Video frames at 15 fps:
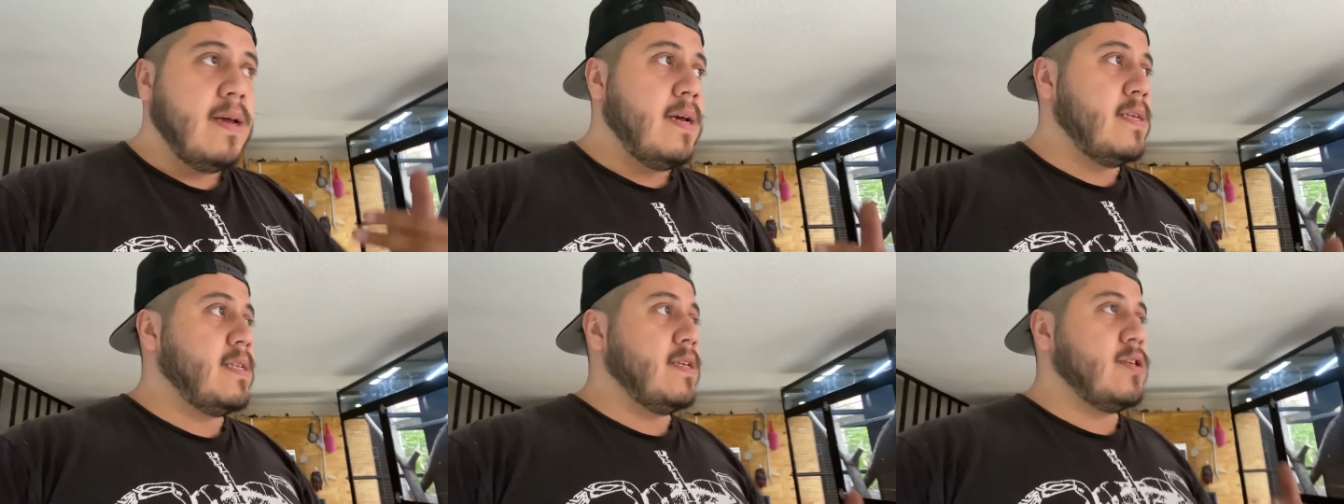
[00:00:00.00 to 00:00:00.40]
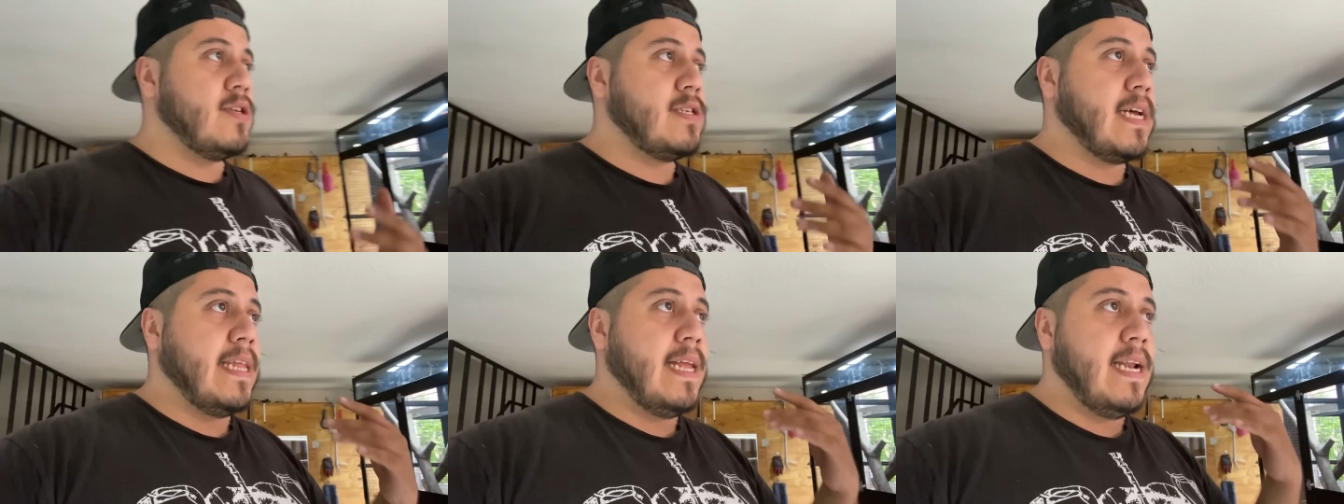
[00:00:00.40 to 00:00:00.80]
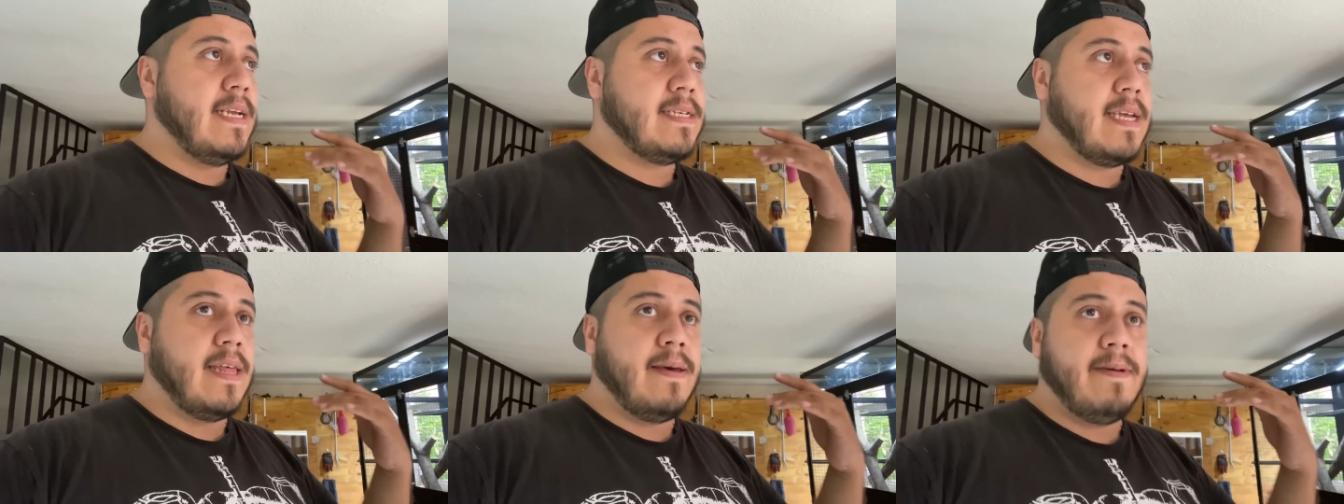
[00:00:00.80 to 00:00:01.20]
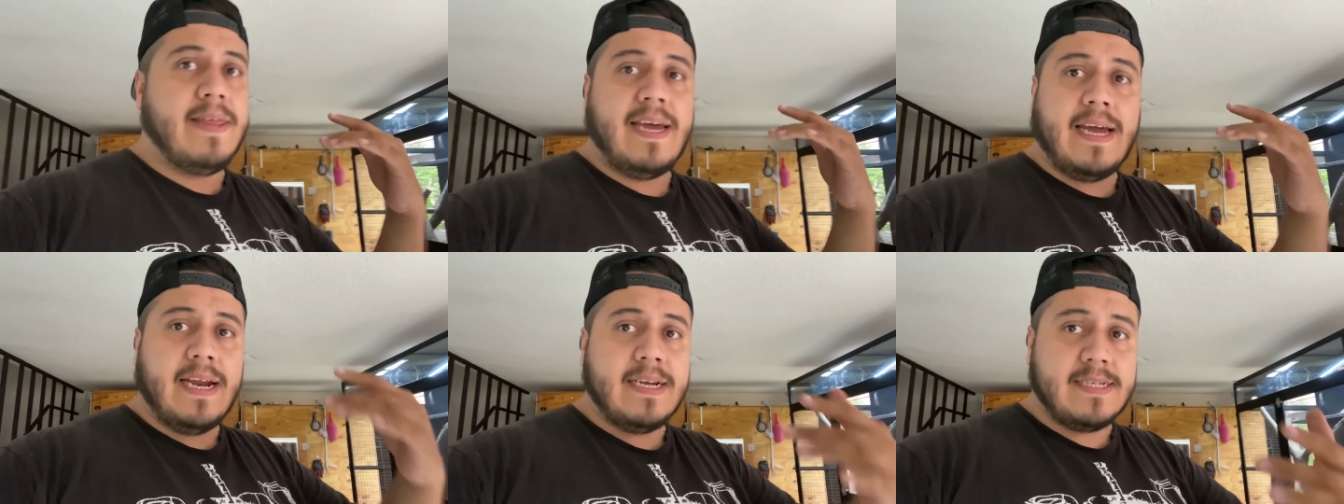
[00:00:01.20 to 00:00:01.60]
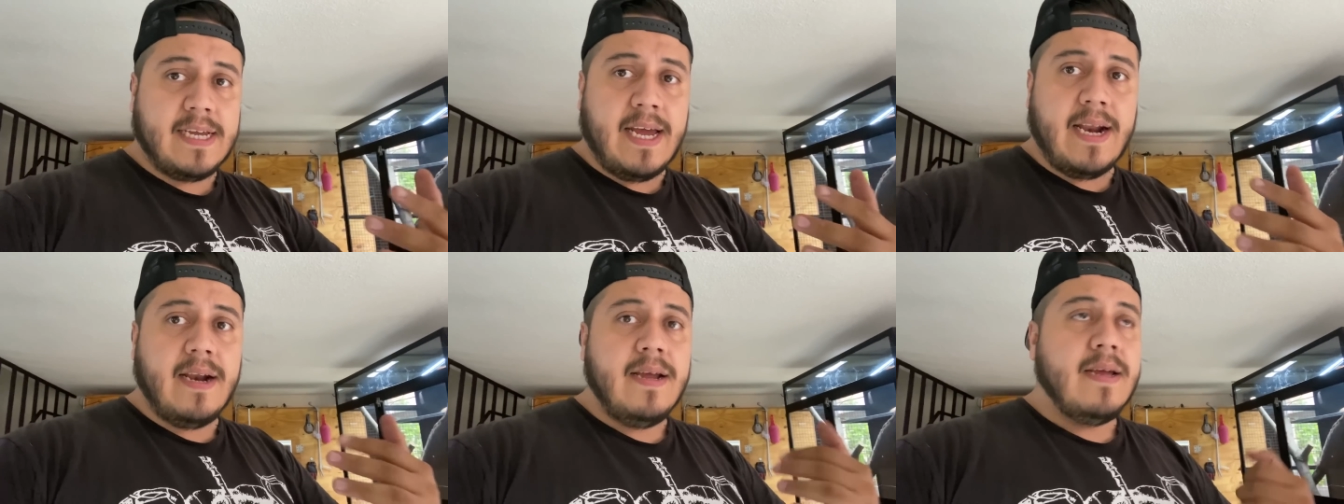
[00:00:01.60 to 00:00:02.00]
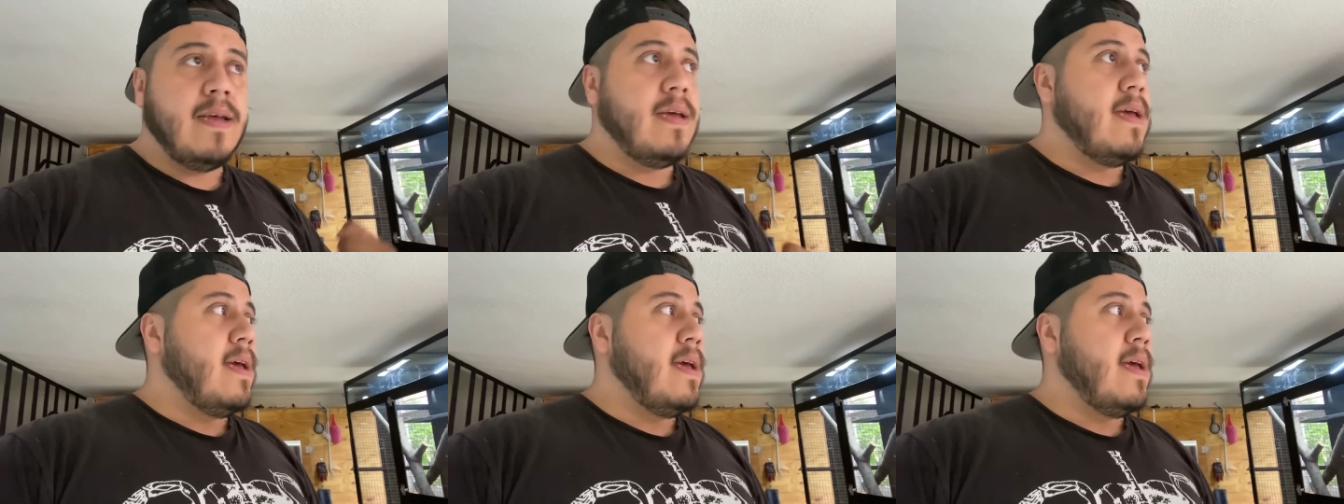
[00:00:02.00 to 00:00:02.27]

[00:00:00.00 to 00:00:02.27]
Es de esos canales que debe de crecer.